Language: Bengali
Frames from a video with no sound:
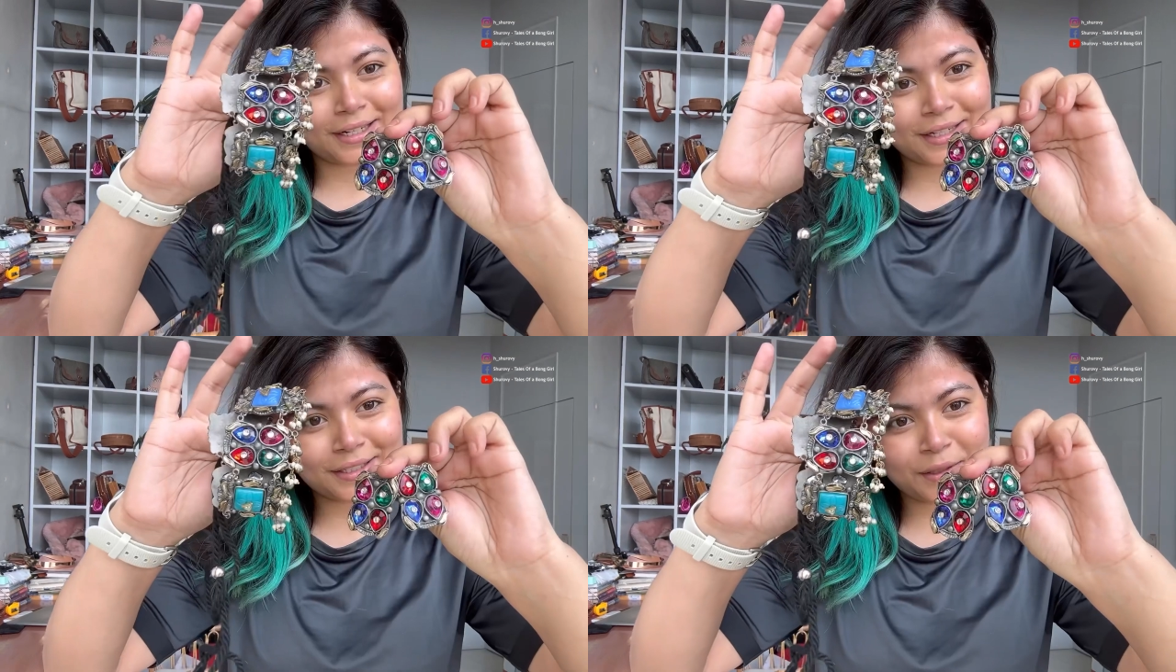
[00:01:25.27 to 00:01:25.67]

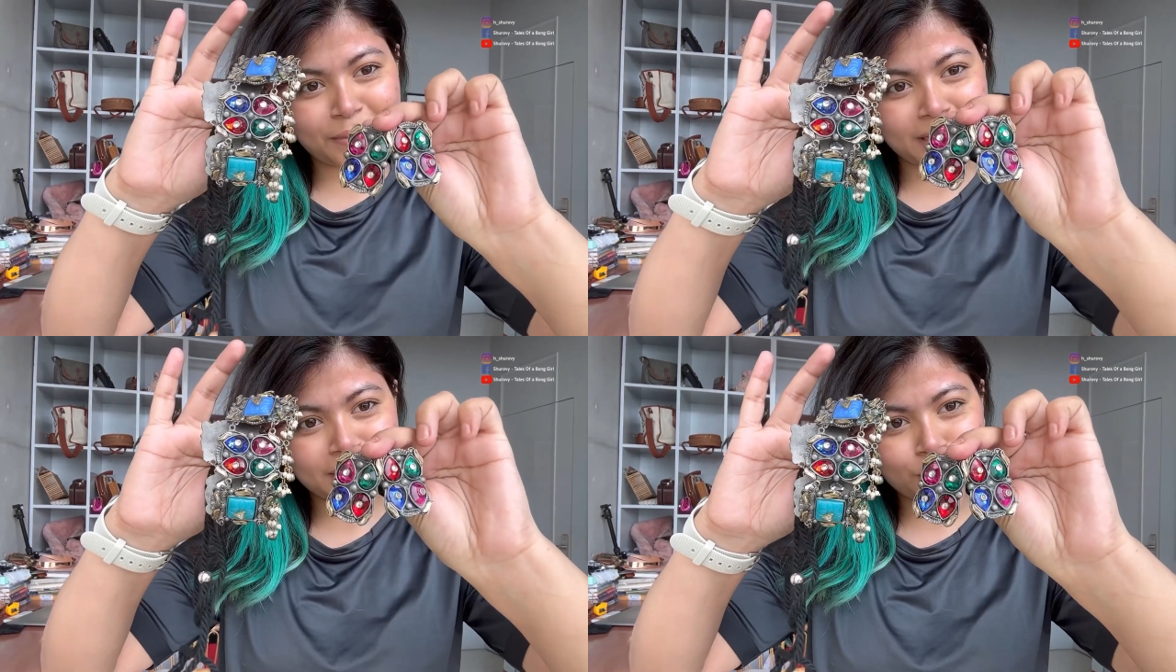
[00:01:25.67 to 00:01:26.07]
এটার সাথে
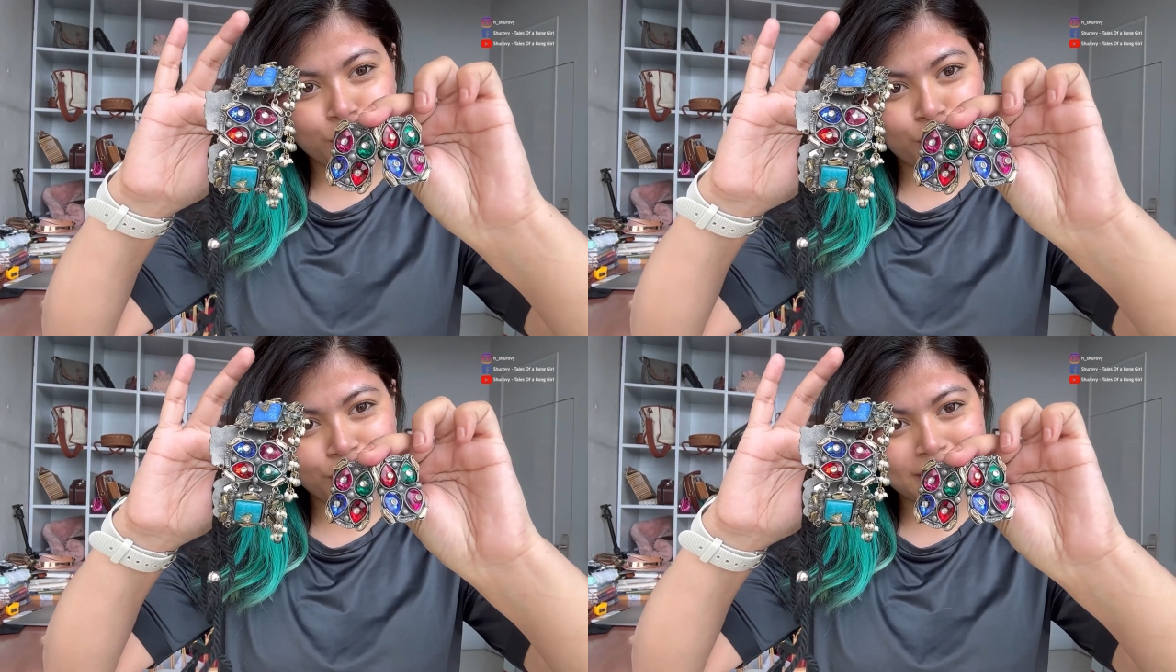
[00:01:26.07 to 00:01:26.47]
ম্যাচিং
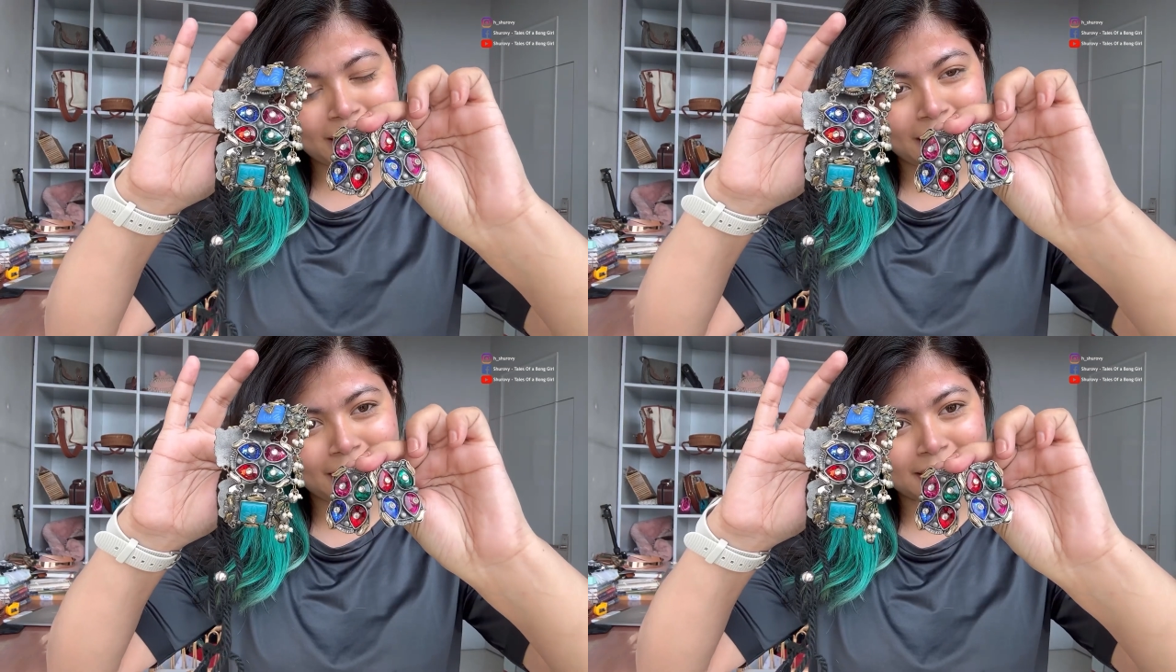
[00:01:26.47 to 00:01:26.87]
দুল হচ্ছে
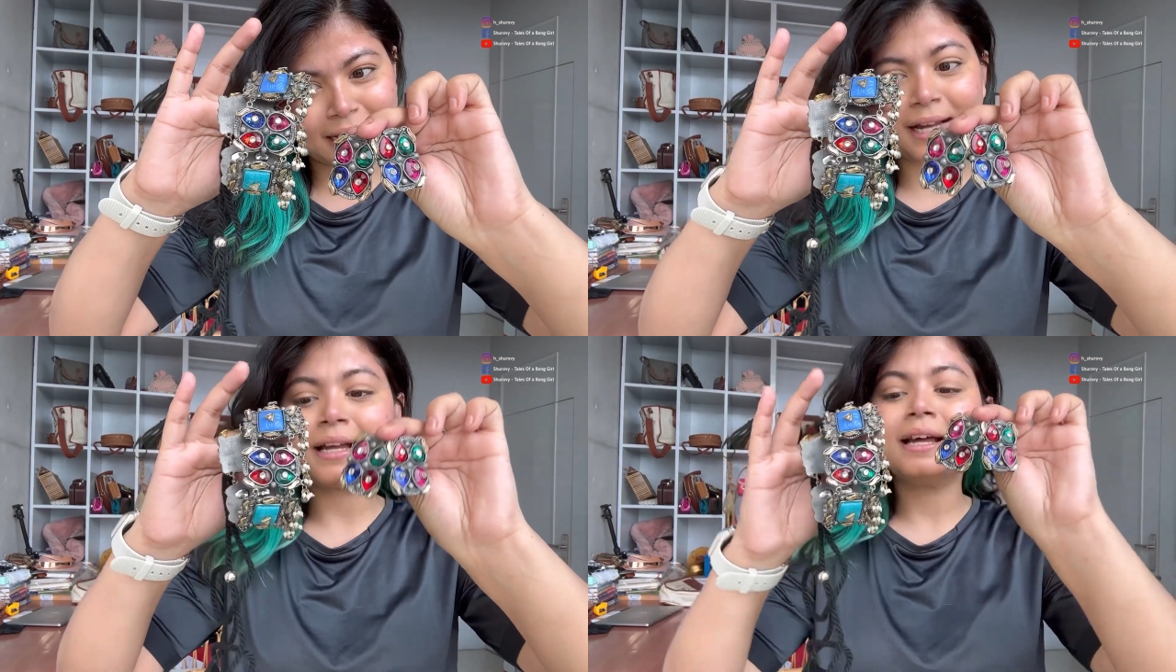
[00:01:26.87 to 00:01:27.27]

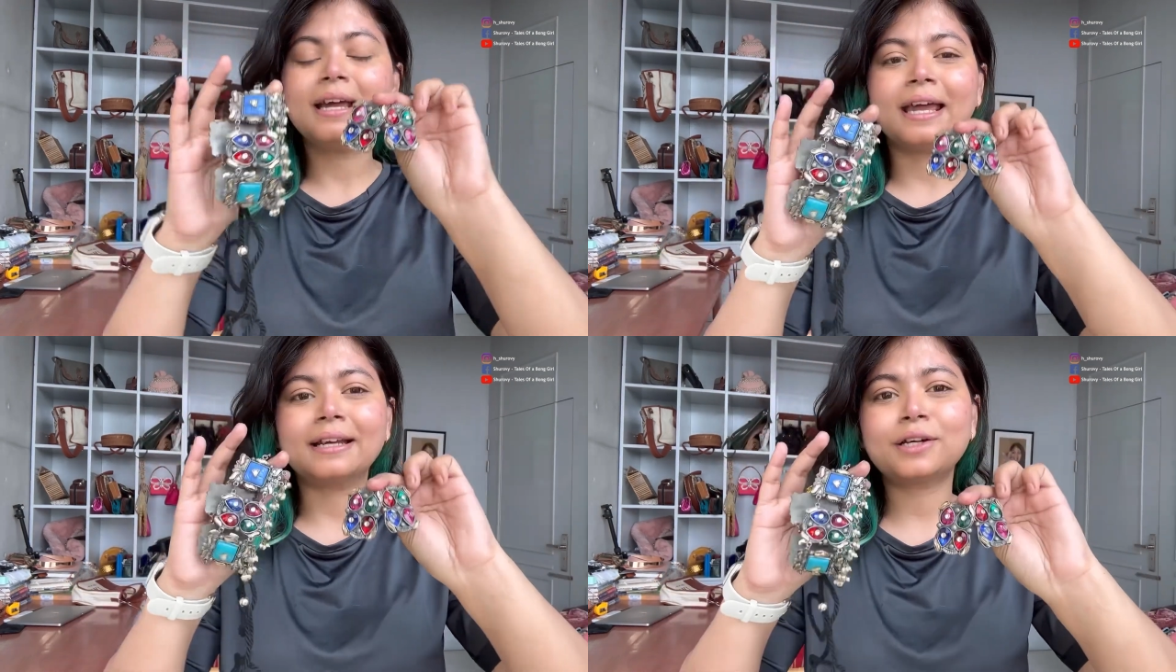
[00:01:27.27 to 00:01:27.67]
এটা
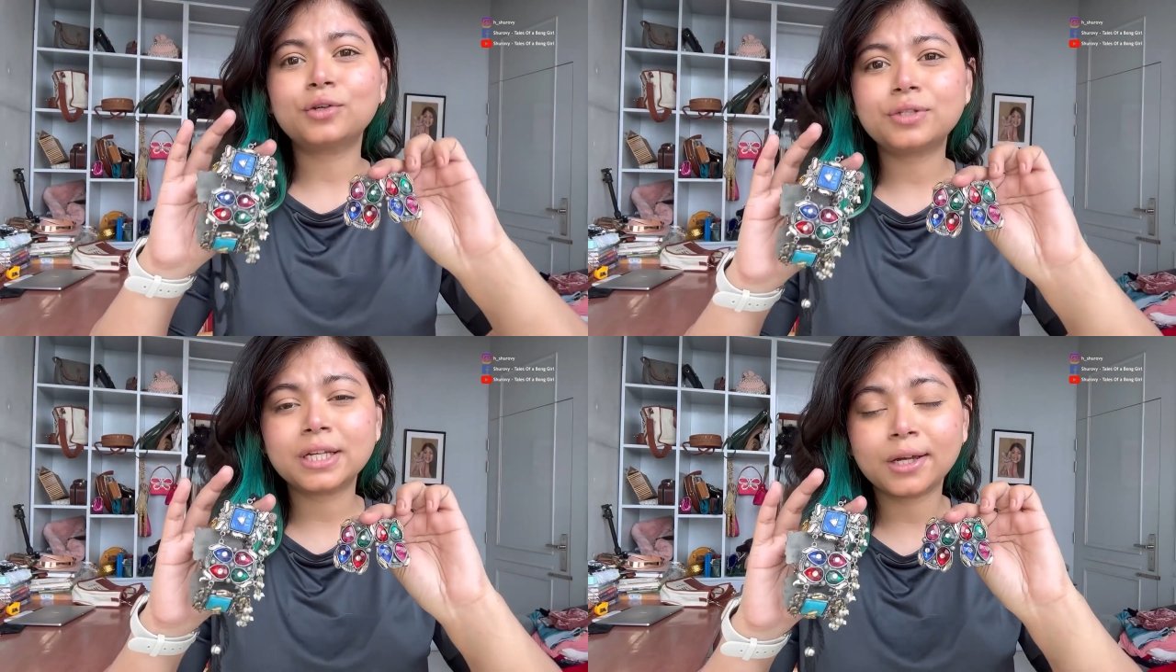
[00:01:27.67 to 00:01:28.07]
এটা
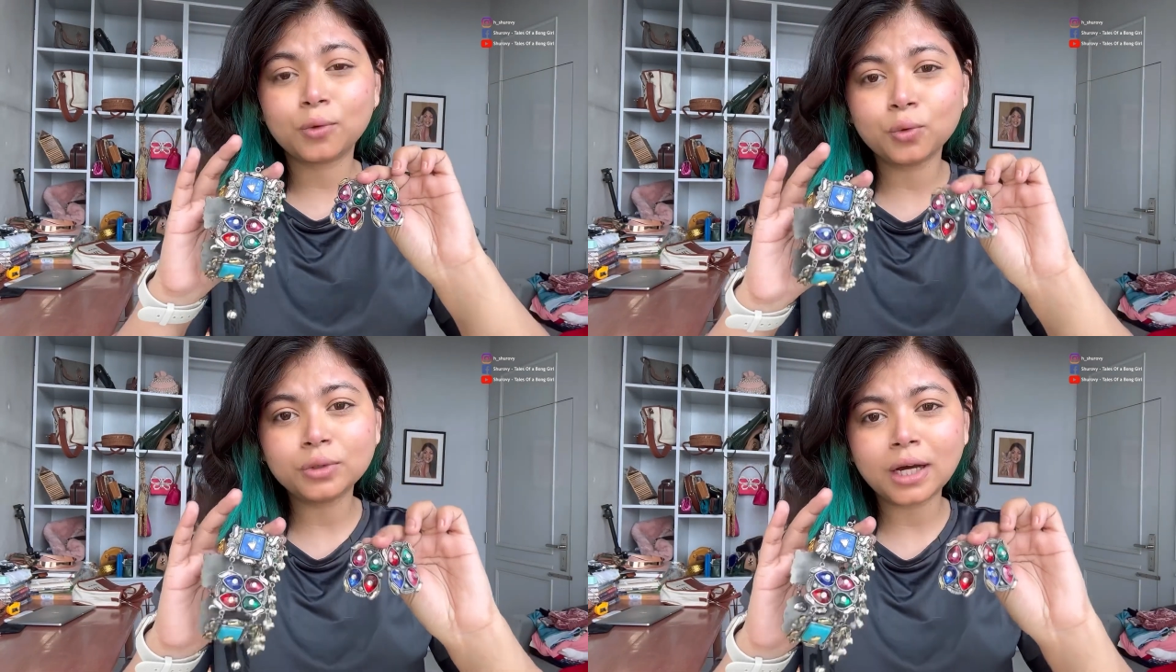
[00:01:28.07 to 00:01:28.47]
হচ্ছে
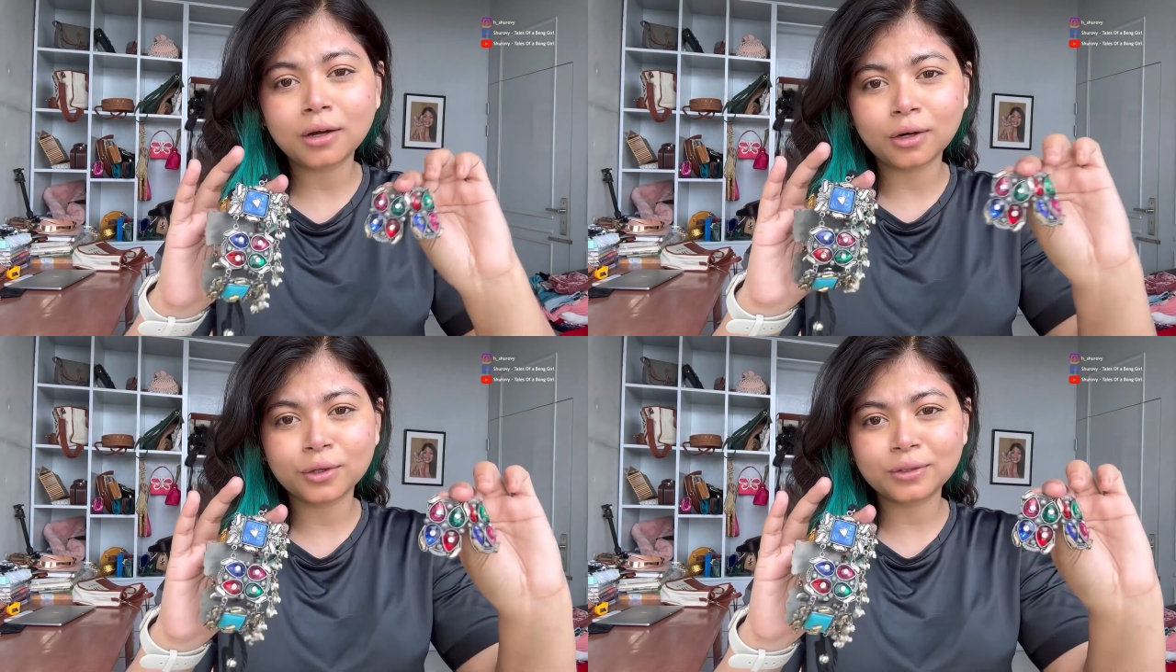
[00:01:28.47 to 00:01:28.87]

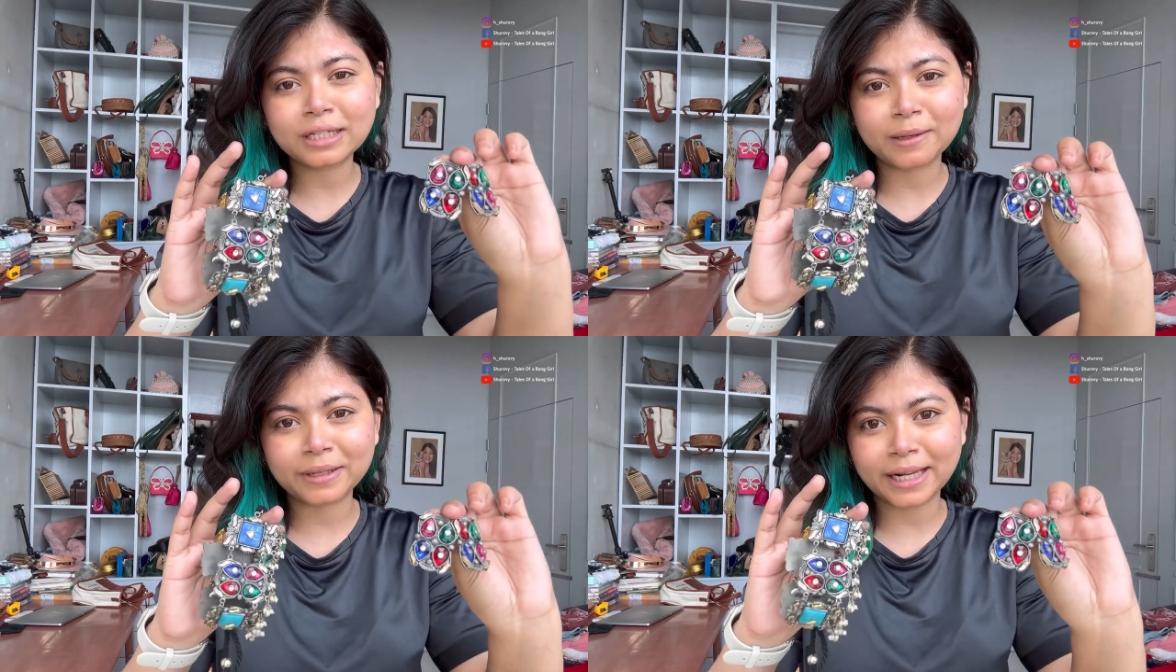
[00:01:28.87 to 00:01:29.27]
উদাহরণ
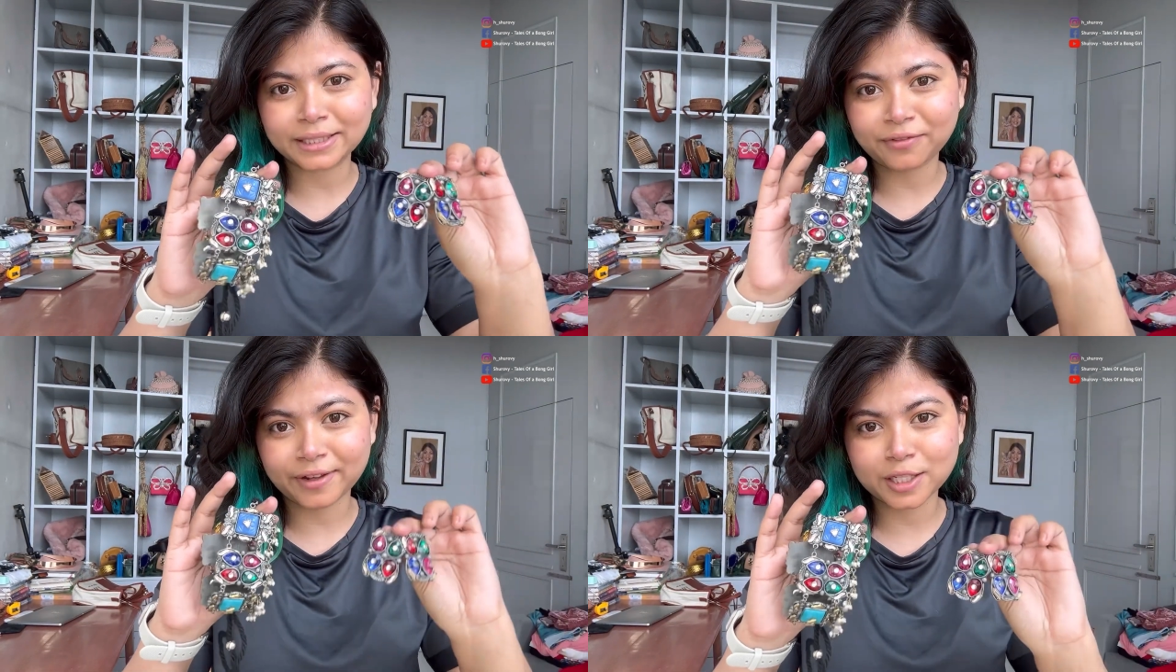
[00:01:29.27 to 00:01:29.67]
নামের
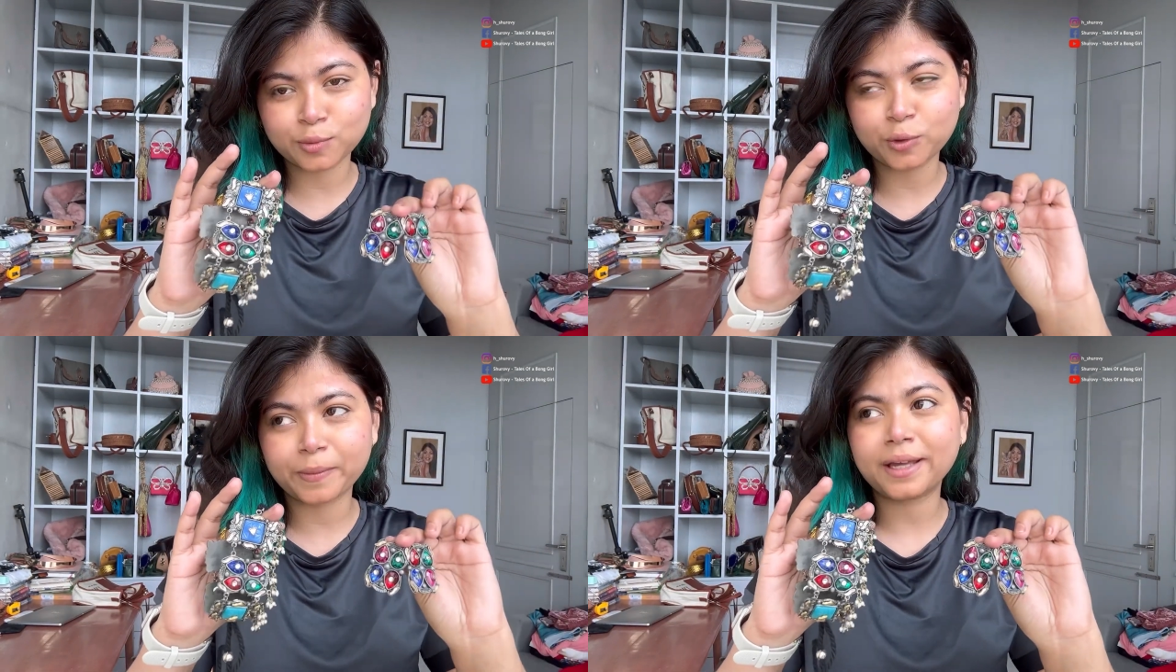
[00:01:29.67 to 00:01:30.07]
একটা
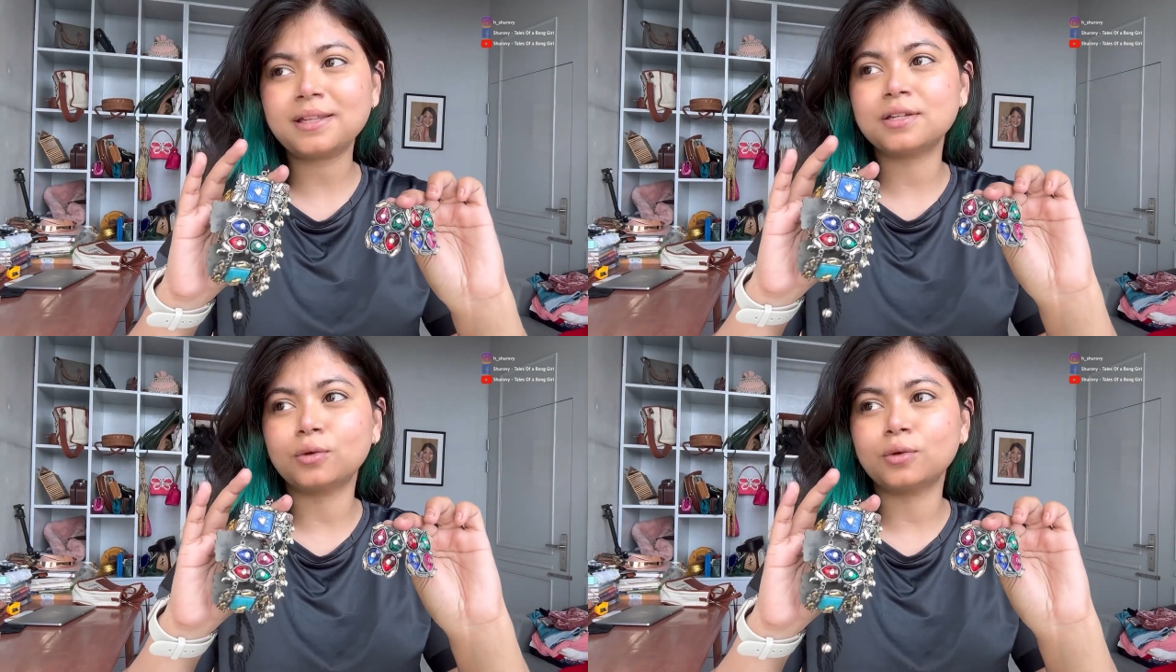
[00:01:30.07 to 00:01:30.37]
ফেসবুক পেজ